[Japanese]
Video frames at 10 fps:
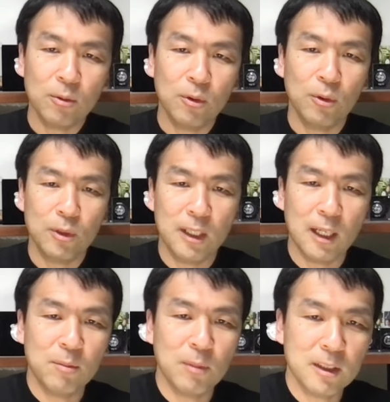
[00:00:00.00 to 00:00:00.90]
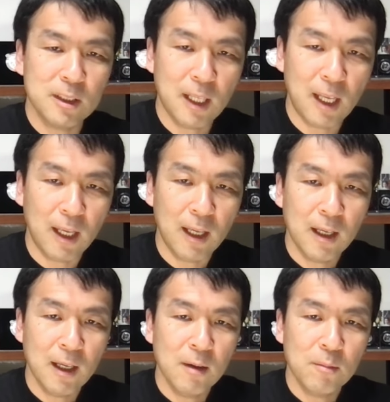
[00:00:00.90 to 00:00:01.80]
このようになりまして
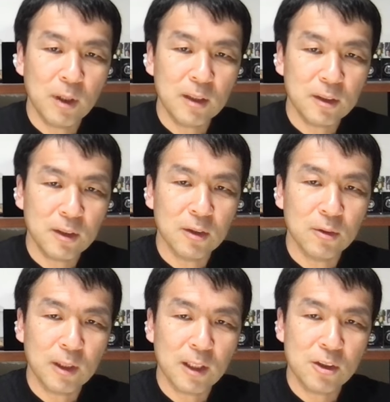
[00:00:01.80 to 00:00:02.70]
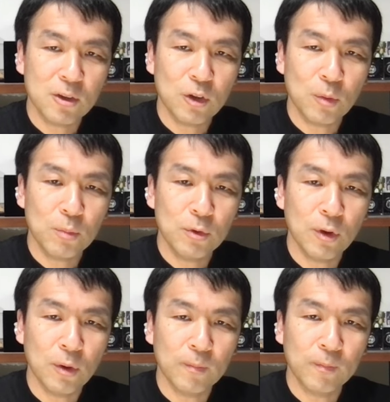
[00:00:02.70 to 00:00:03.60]
まず私のショップ
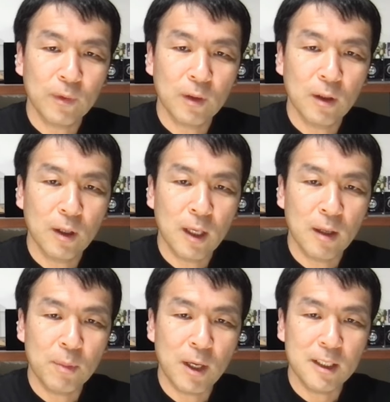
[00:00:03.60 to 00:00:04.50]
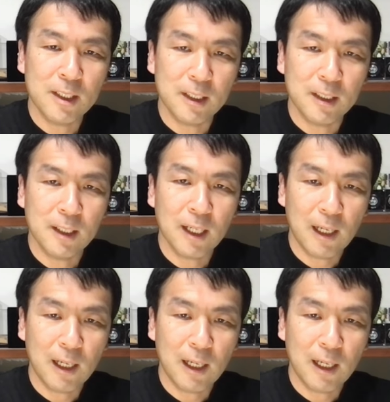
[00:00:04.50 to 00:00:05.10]
のえページか